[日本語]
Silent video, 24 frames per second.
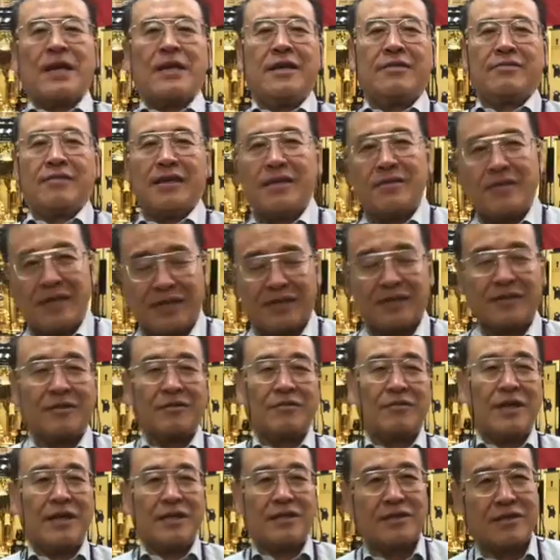
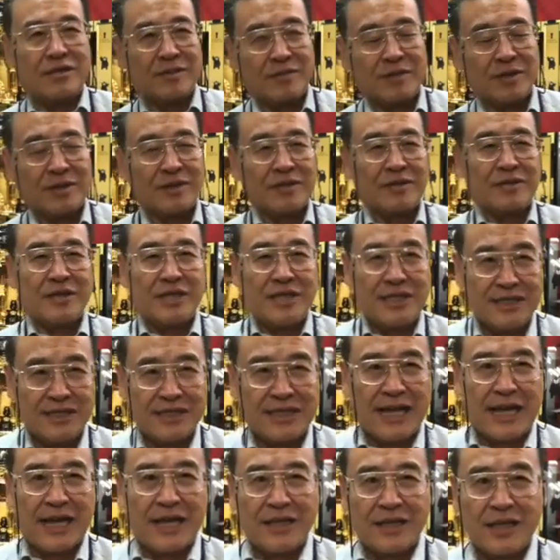SNS、Facebook、
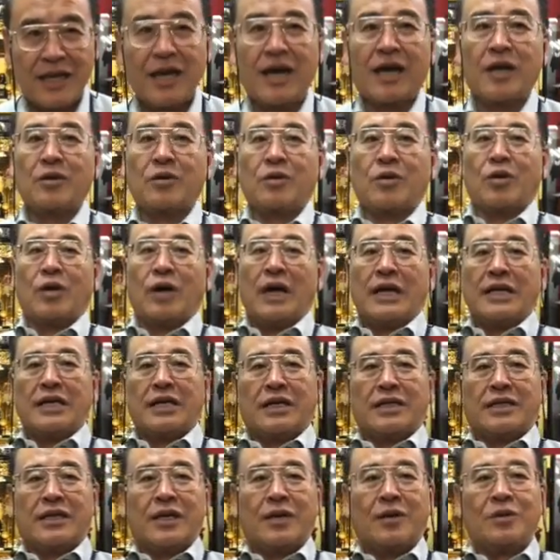インスタで、あの、あり
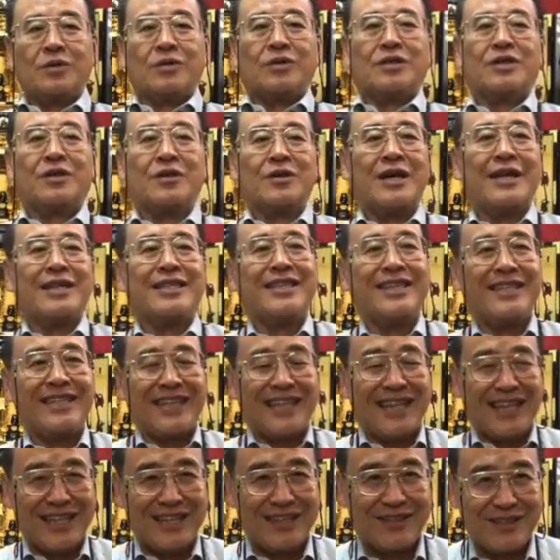がたいことにご来店い
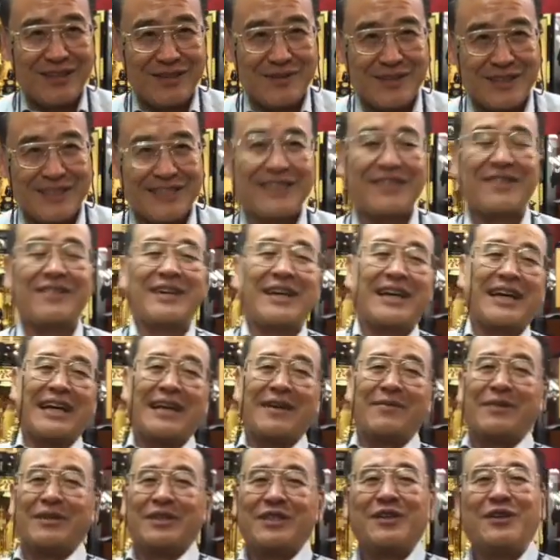ただいております。これか
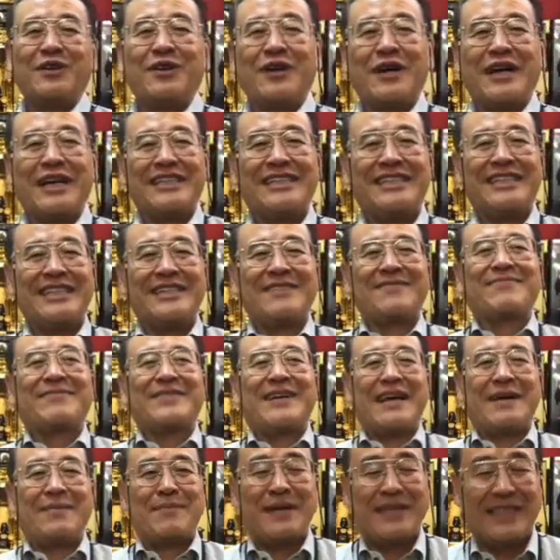らも情報発信、
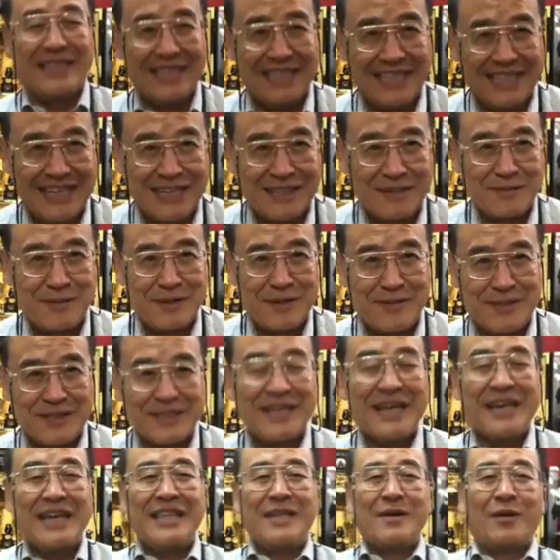頑張っていきたいと思います。
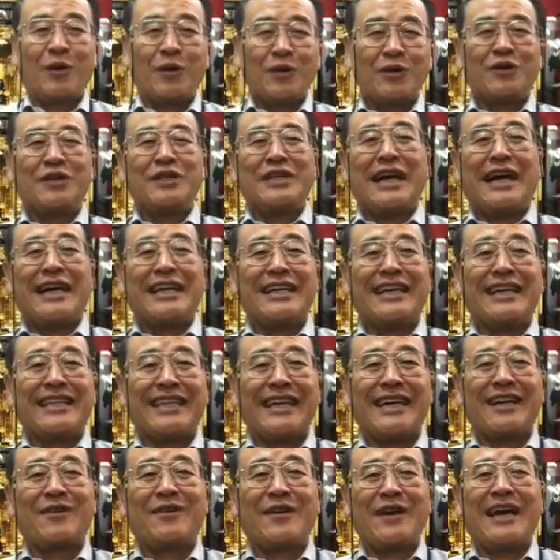で、本当にありが
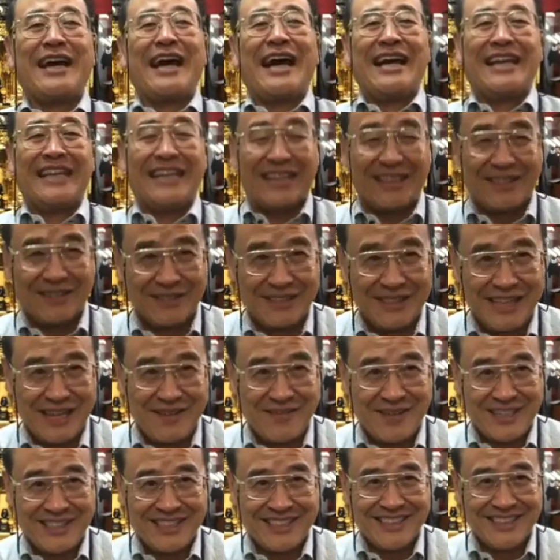たいご縁、ありがとうござい
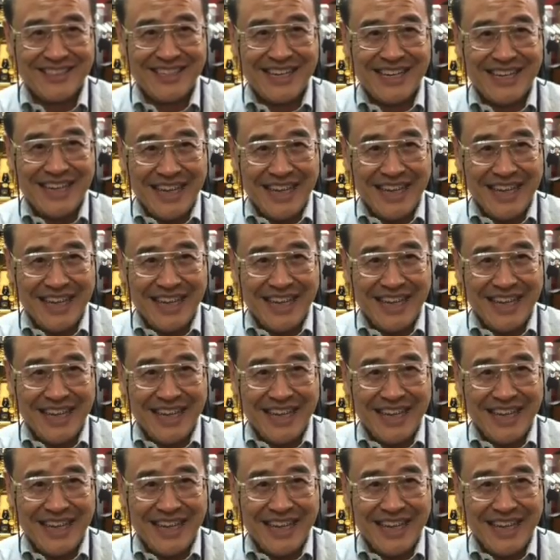ます。